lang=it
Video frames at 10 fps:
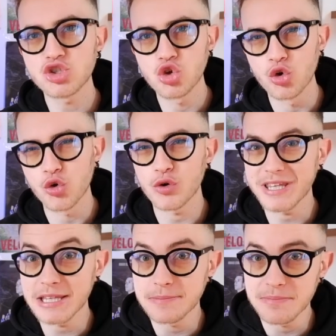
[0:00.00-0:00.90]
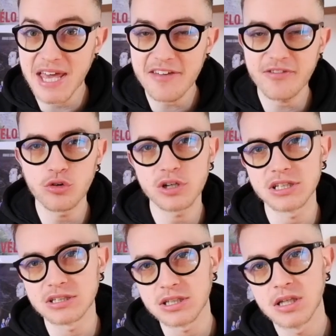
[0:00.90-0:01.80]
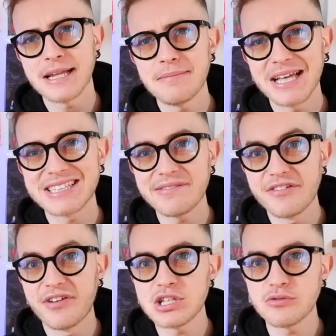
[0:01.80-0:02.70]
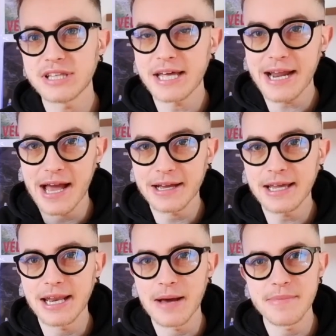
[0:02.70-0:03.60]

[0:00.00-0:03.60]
sono i miei favoriti nel mentre vi faccio vedere anche la